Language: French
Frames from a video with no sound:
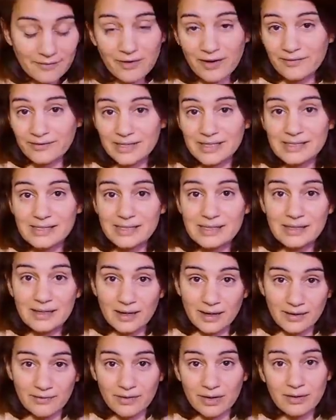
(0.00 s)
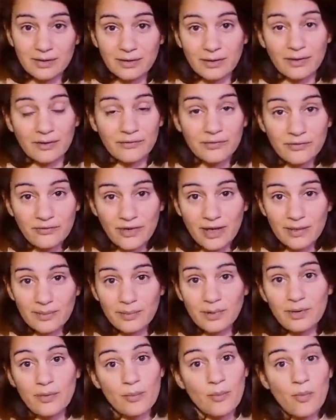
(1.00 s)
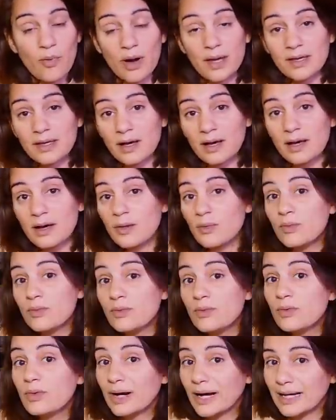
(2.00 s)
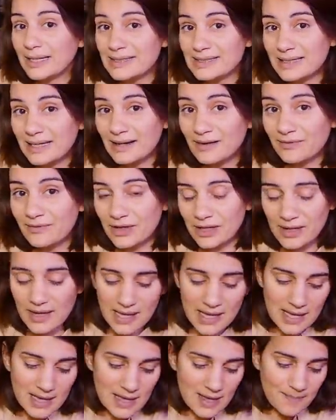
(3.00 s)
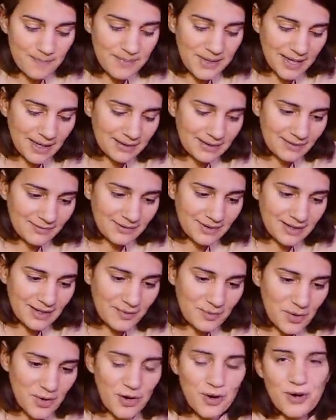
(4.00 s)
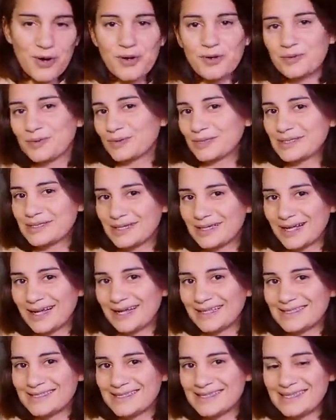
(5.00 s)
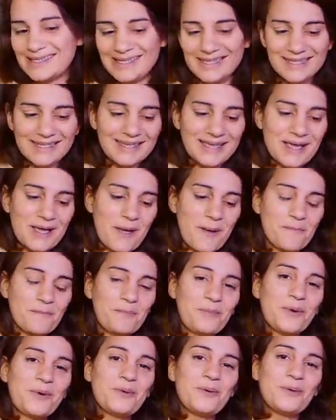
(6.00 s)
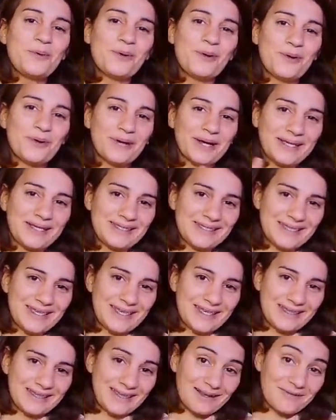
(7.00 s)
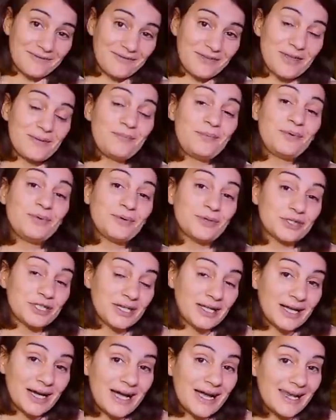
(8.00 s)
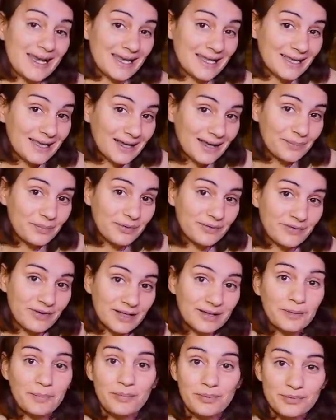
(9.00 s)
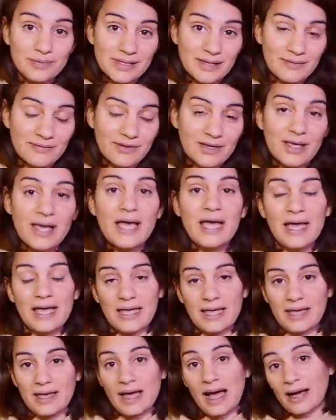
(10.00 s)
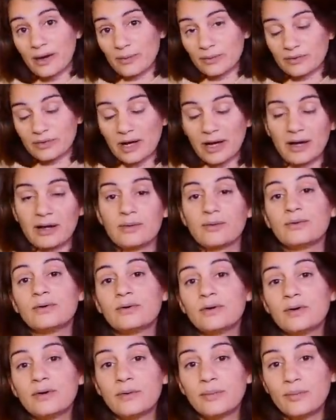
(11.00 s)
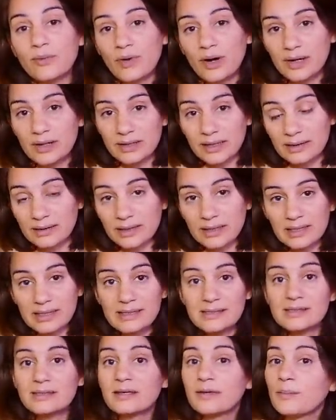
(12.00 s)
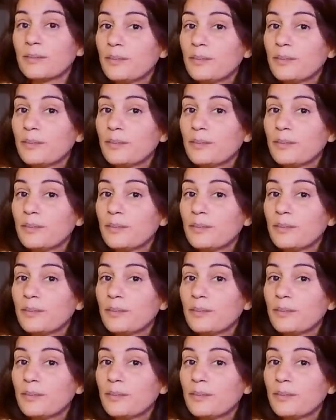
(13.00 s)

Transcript: va investir avec un faible, moyen ou risque élevé Bien évidemment, c'est classique plus le risque est élevé, plus en général les gains peuvent être plus élevés. Et à contrario, moins il y a de risques,